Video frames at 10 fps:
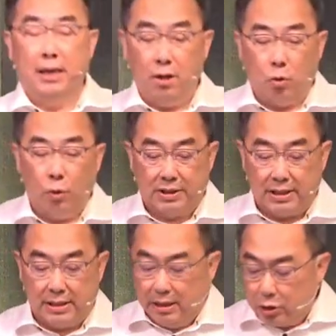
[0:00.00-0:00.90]
结果
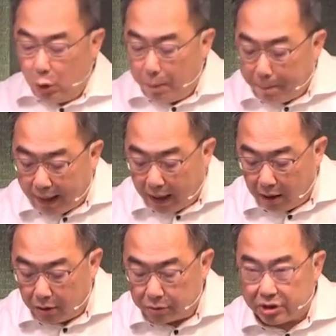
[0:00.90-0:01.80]
子，就
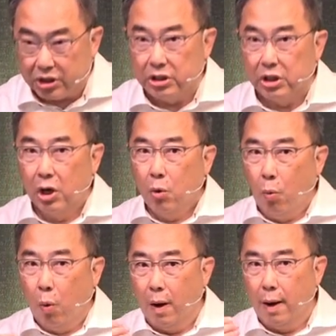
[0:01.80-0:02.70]
表示
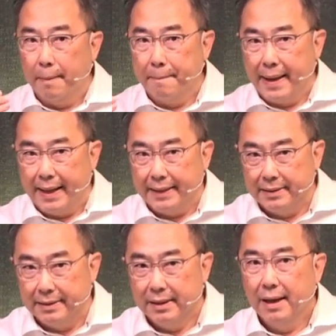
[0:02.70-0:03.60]
我
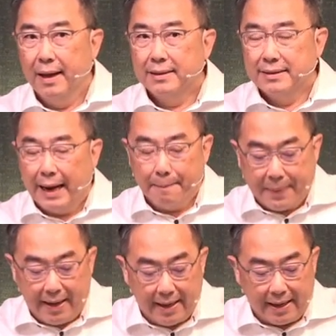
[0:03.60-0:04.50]
们。让
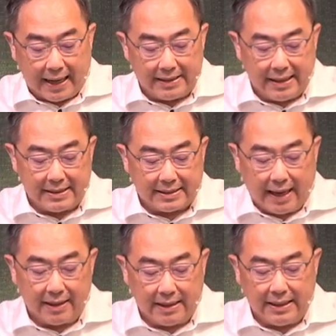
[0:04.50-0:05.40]
别人看见
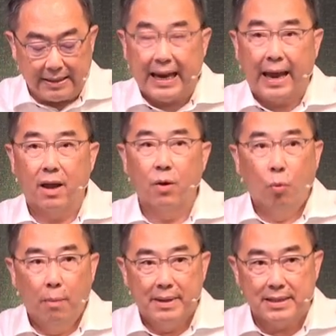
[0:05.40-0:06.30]
上帝在
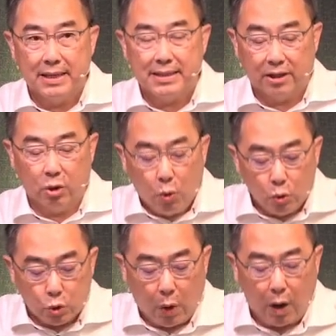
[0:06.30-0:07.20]
我们身上的
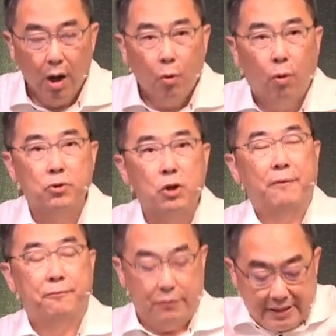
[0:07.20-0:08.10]
工作，我们就
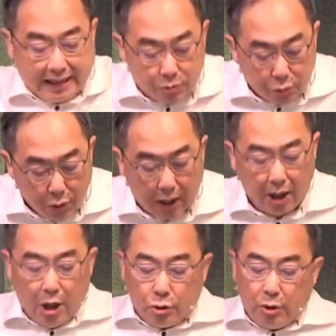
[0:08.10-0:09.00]
把福音讲出去
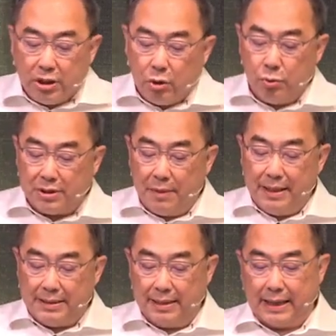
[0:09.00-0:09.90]
了。所以基督徒生
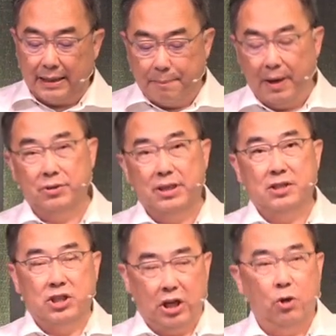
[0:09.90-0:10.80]
命正常的表现
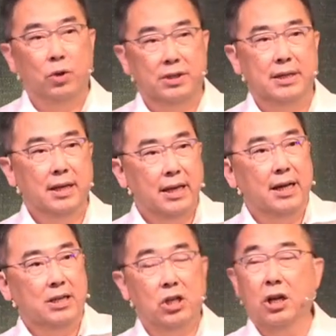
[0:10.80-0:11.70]
是结果子，一
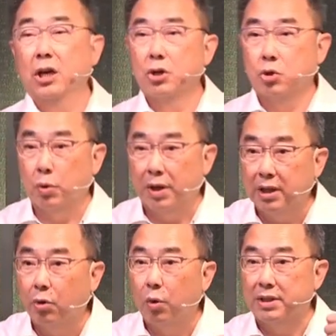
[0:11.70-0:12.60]
个是属
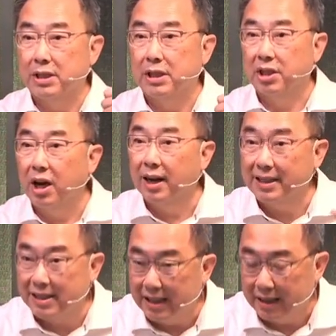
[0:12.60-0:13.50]
灵的果子，第二
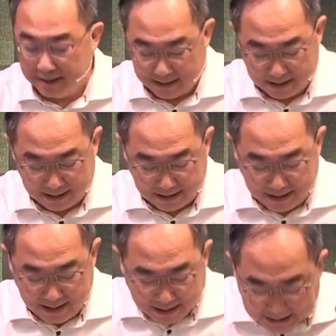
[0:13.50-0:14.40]
个是……
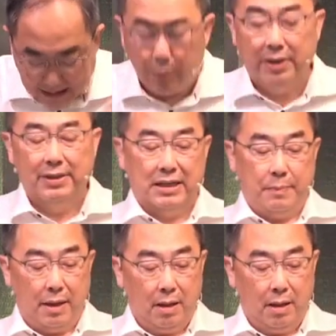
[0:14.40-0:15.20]
那现在问题在这